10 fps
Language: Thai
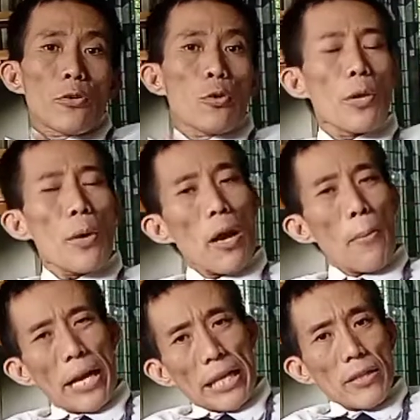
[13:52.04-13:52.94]
อยู่ที่ว่ารั
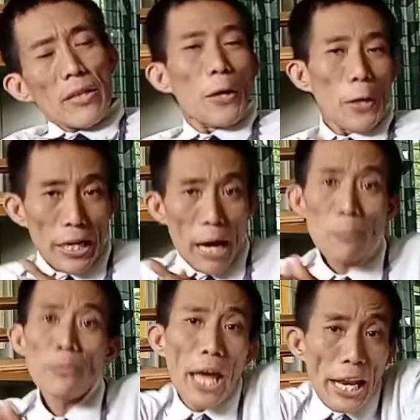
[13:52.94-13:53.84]
บผลิตซื้อนะครั
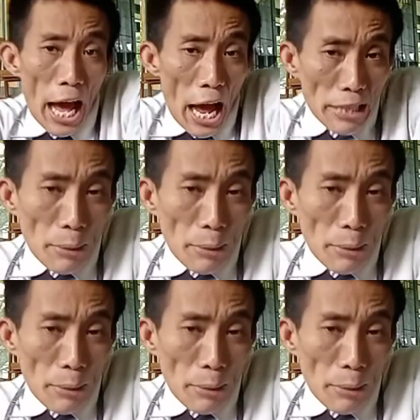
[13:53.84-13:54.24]
บแต่ถ้า